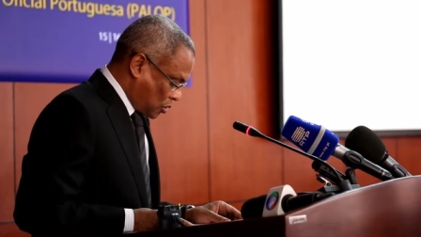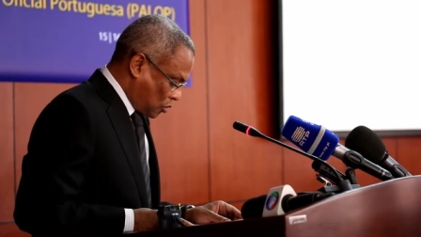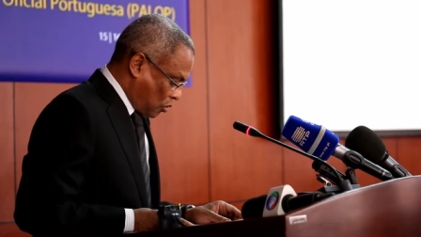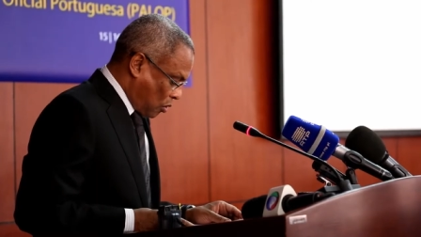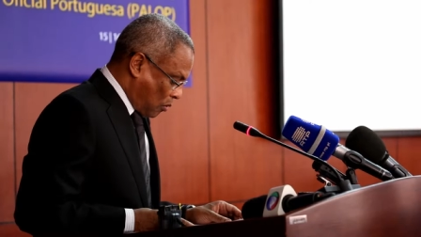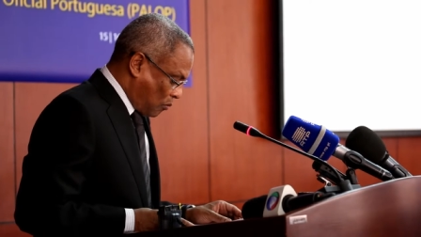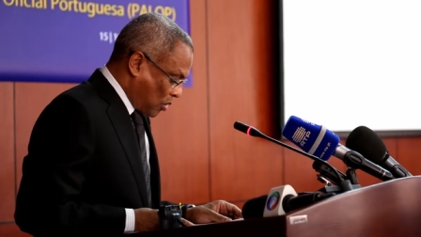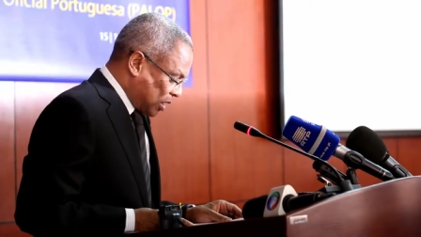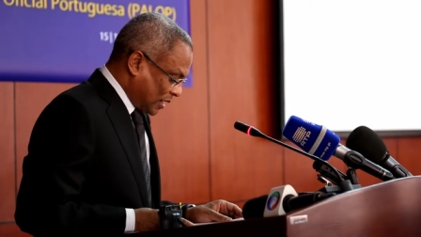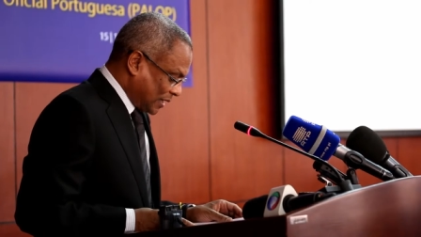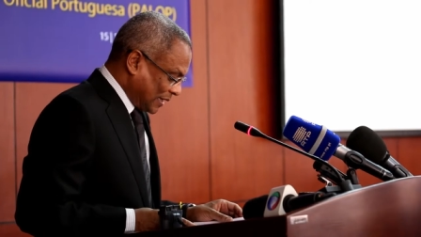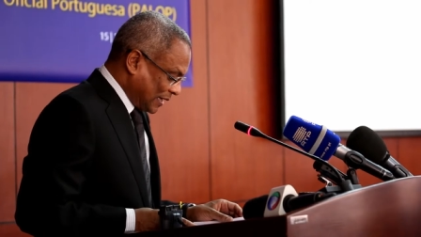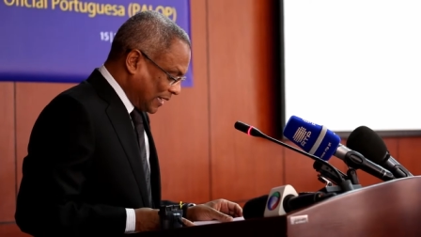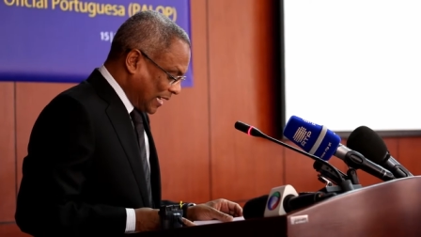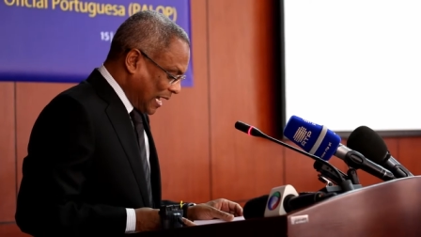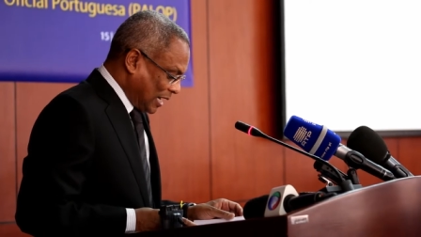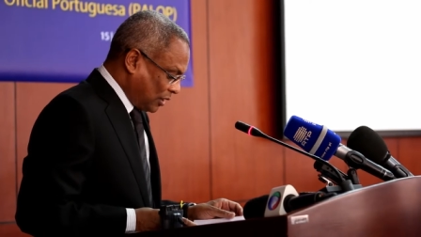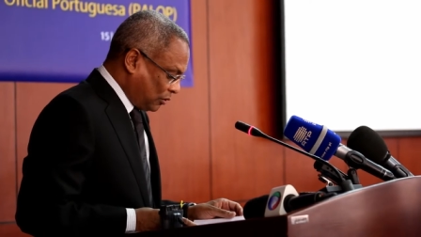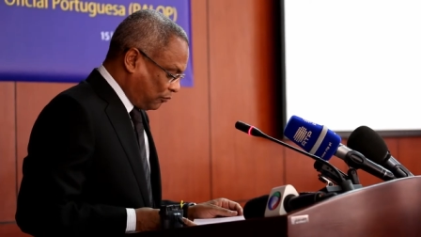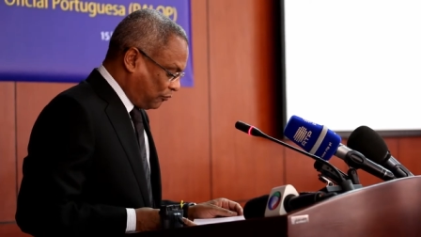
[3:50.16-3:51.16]
como
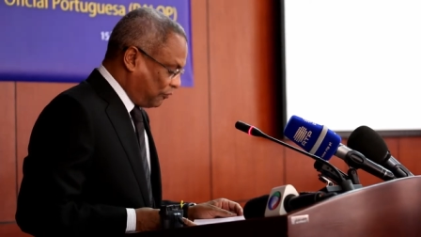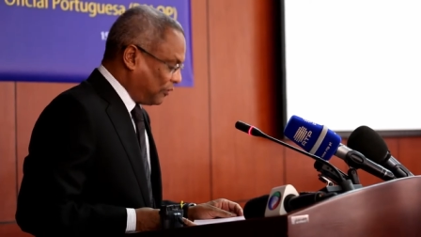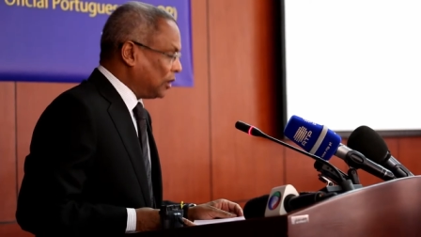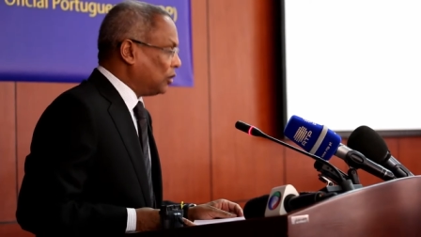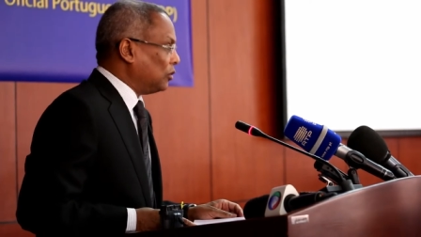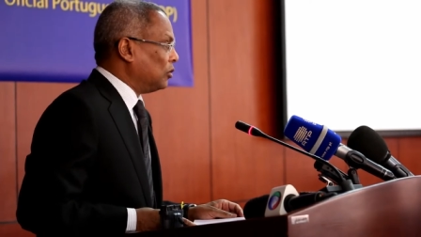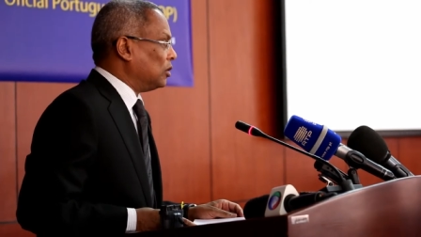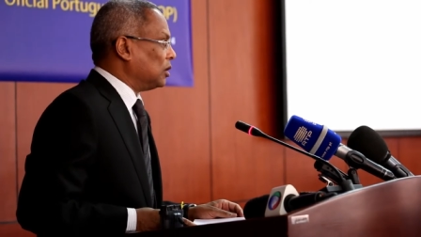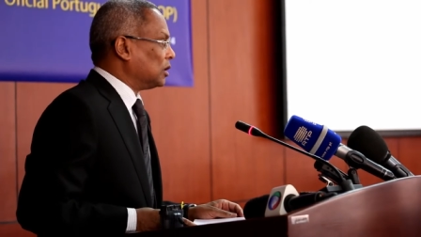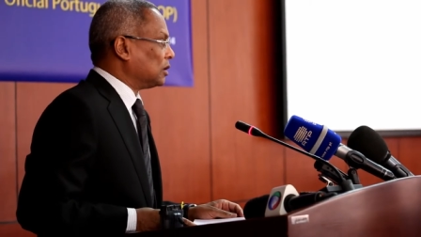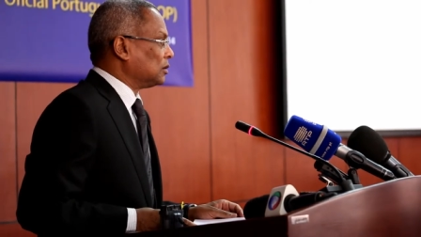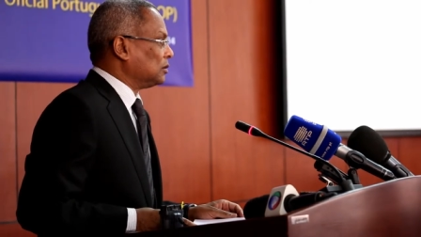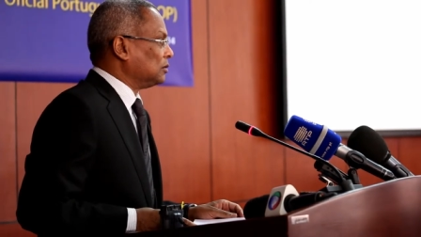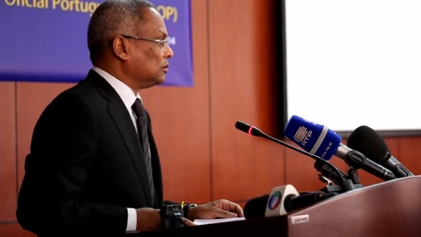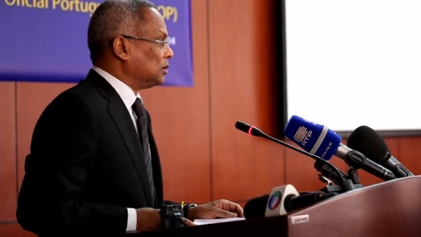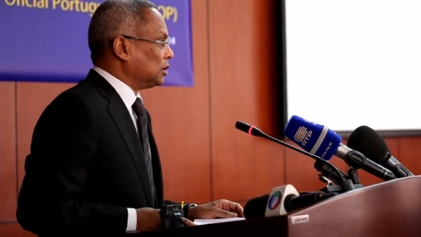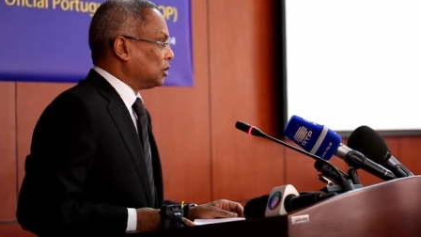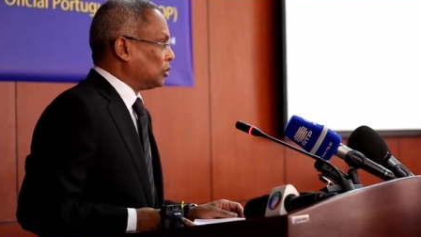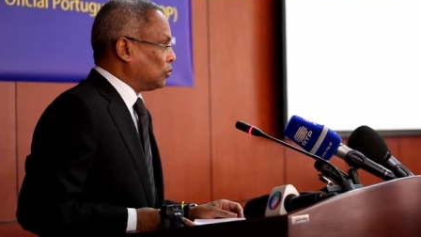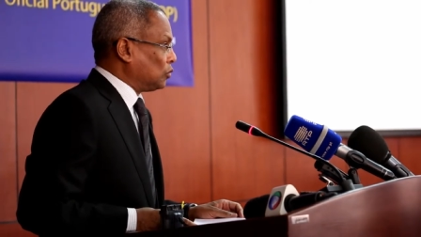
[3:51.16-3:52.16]
agregando valor
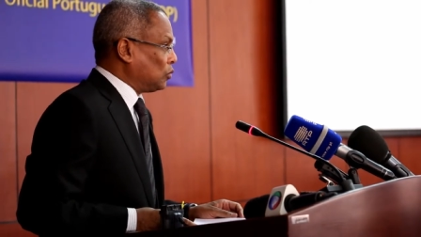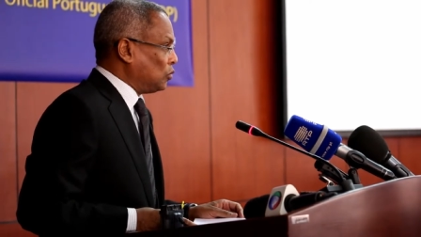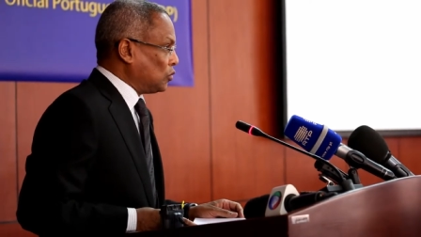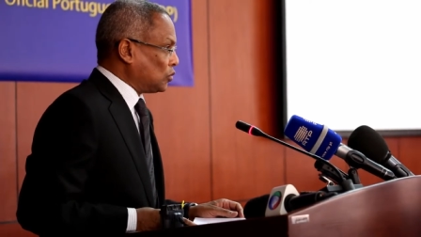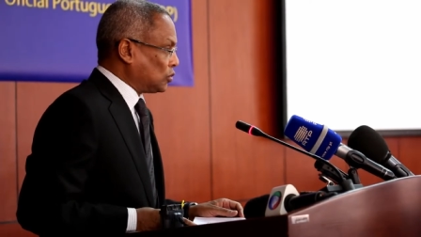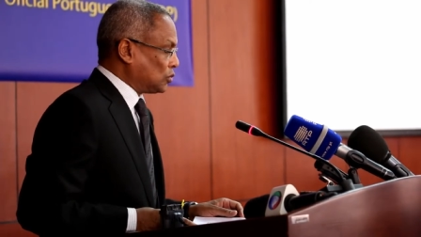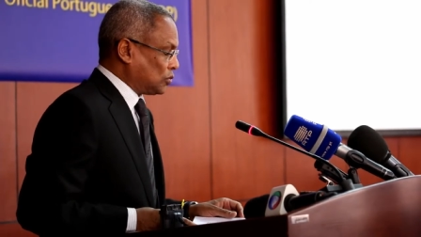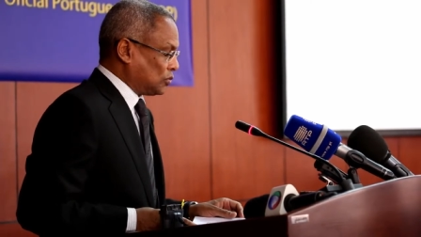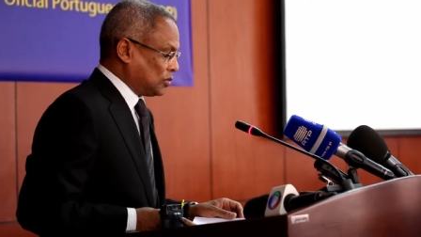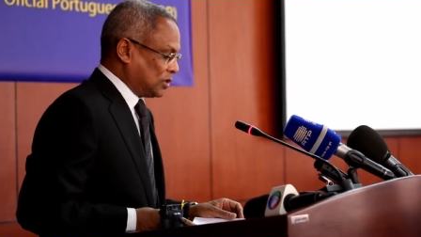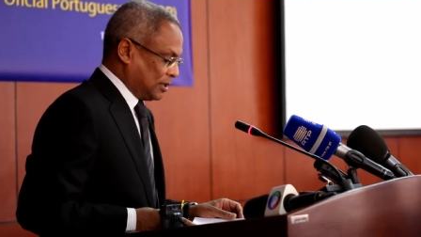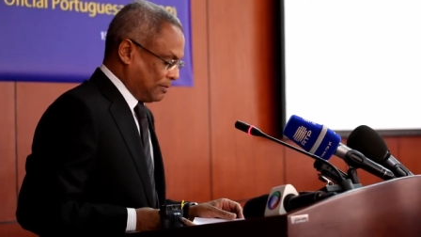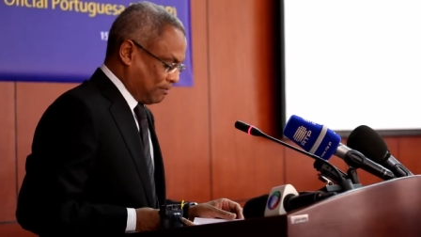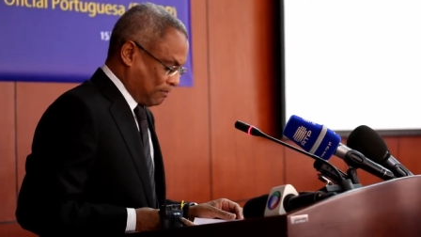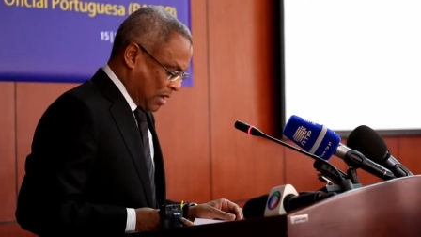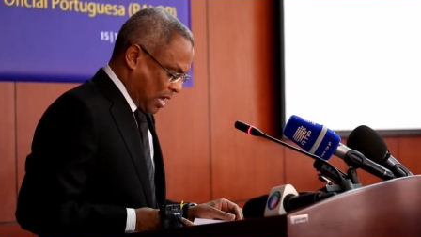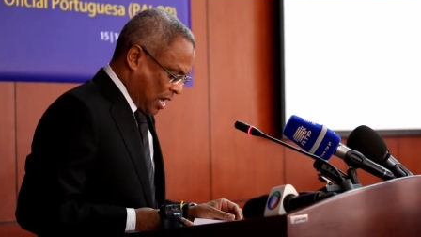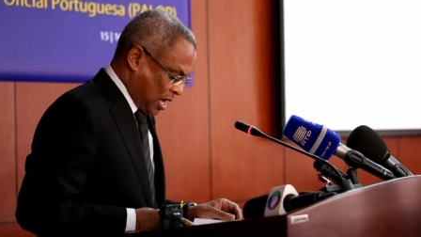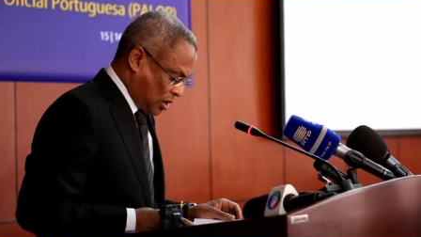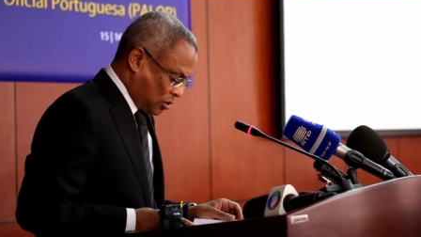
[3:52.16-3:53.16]
de recursos e
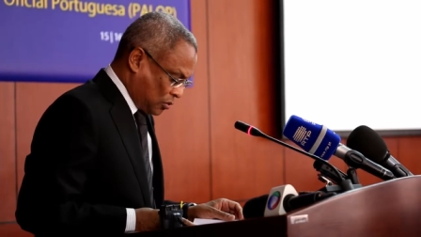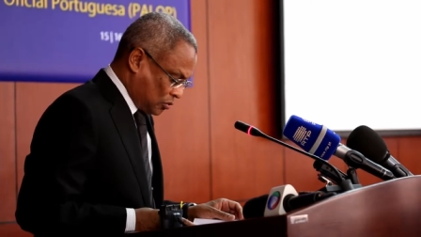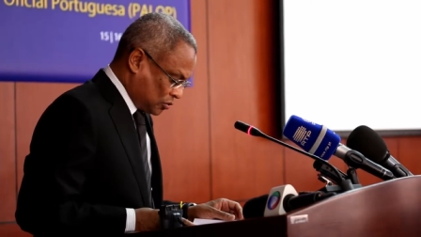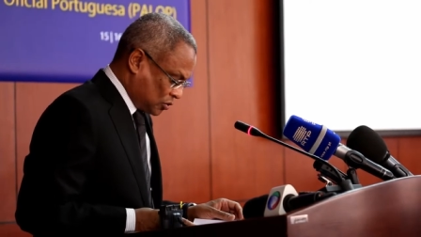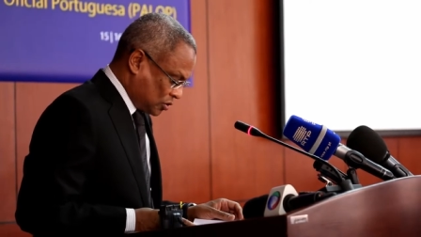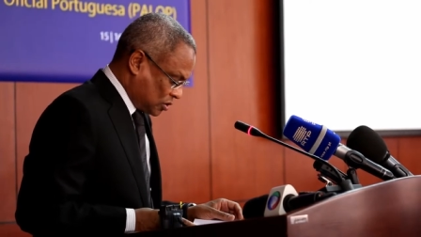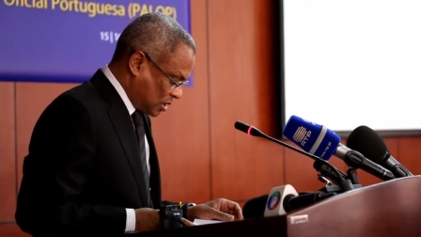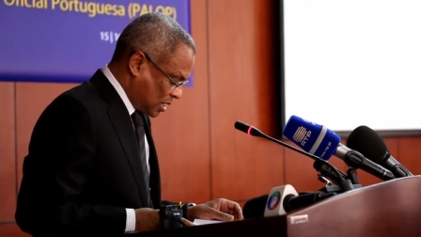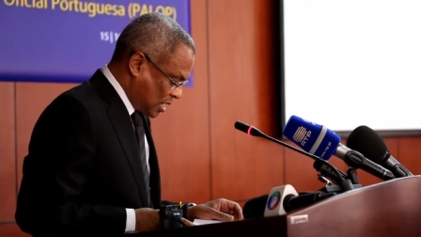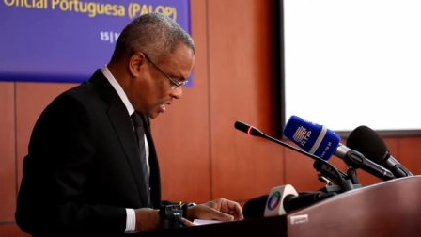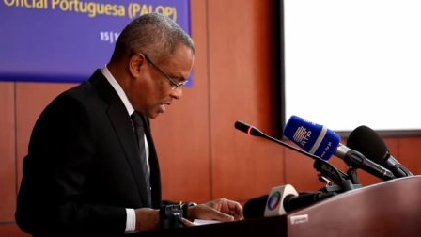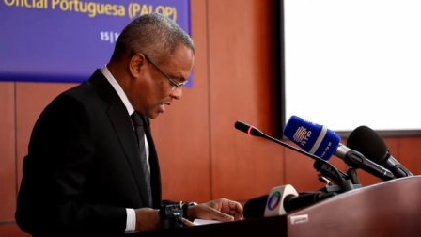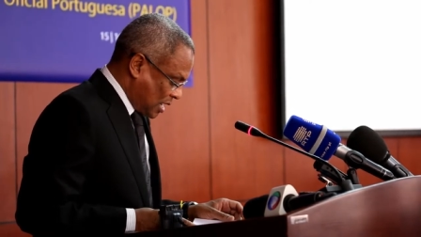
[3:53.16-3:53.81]
meios